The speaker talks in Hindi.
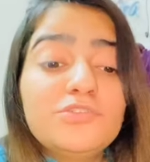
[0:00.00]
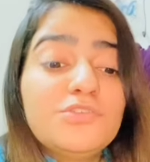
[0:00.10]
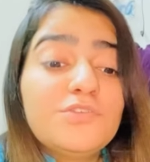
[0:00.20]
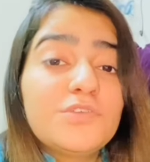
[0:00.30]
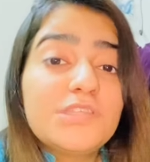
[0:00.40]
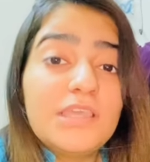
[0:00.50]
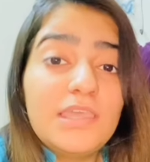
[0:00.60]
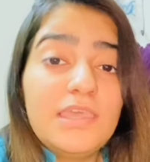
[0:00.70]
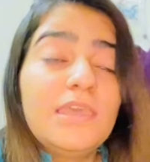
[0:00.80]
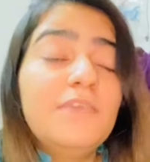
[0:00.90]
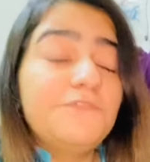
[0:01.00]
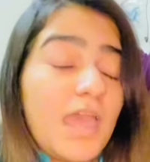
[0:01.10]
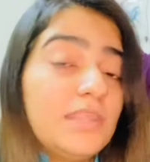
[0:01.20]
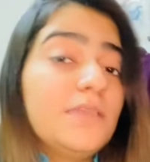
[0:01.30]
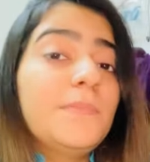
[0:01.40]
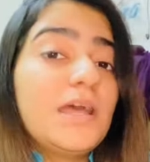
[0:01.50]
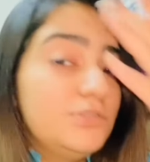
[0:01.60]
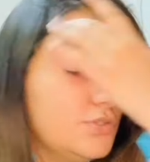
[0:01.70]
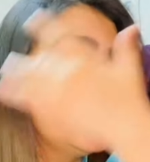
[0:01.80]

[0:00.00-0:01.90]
जो रोज़े के इफ्तारी के बाद जो